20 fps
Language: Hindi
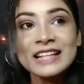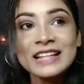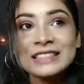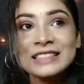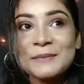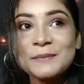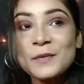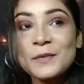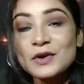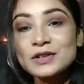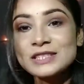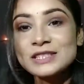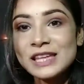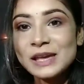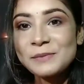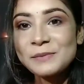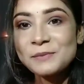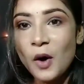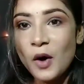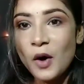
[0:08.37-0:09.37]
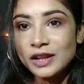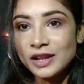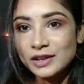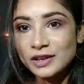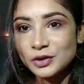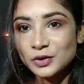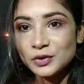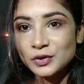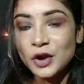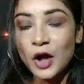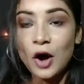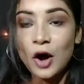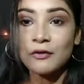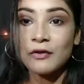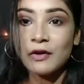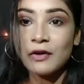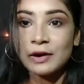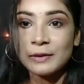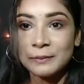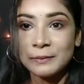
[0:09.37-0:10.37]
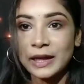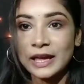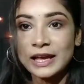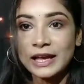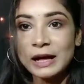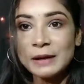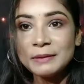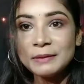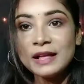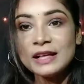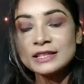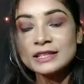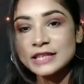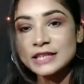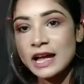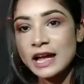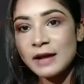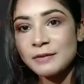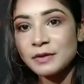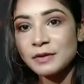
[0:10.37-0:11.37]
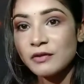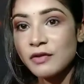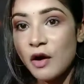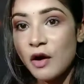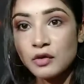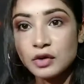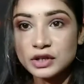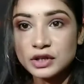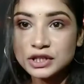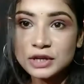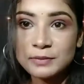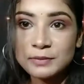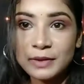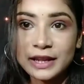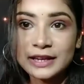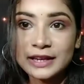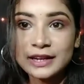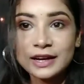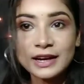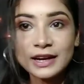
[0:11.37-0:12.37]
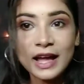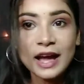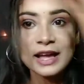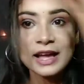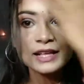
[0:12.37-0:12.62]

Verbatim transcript: the most important tool of our makeup. चाहे आपका फाउंडेशन ब्लेंड करना